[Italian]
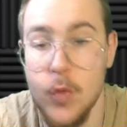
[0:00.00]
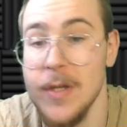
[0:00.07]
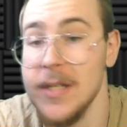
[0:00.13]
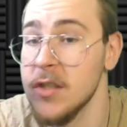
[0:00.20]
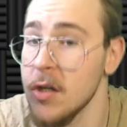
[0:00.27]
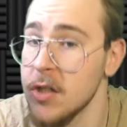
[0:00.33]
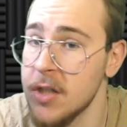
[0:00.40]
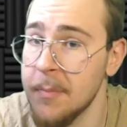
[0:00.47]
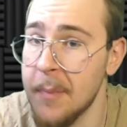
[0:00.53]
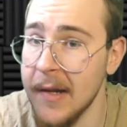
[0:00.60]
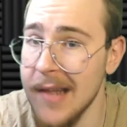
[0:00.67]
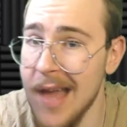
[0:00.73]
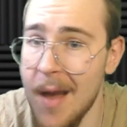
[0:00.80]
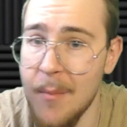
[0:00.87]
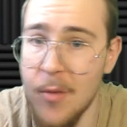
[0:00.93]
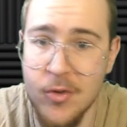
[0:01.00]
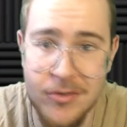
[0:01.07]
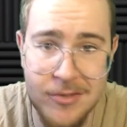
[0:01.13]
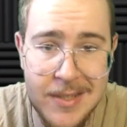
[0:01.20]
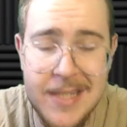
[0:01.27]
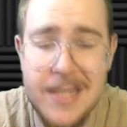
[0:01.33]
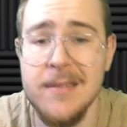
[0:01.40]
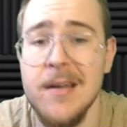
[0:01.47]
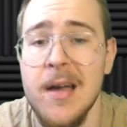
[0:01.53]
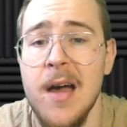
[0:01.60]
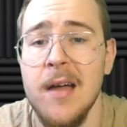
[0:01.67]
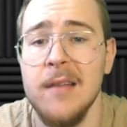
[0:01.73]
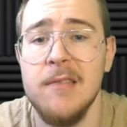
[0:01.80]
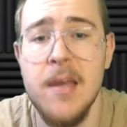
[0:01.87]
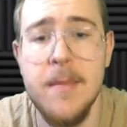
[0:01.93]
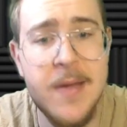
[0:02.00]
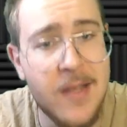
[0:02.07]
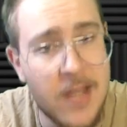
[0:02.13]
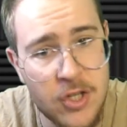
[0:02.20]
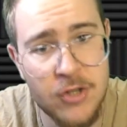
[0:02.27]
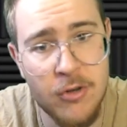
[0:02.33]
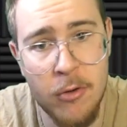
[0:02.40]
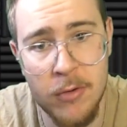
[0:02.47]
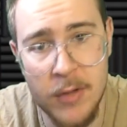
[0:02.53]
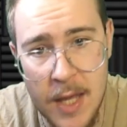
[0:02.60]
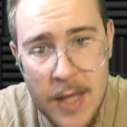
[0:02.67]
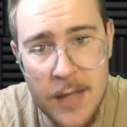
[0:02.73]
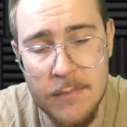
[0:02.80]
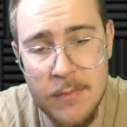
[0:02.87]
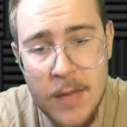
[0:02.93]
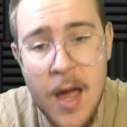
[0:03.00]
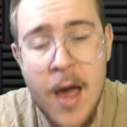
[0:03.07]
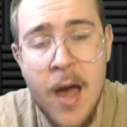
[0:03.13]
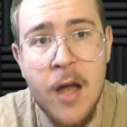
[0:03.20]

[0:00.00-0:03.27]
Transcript: Quest'oggi parliamo di The Imitation Game.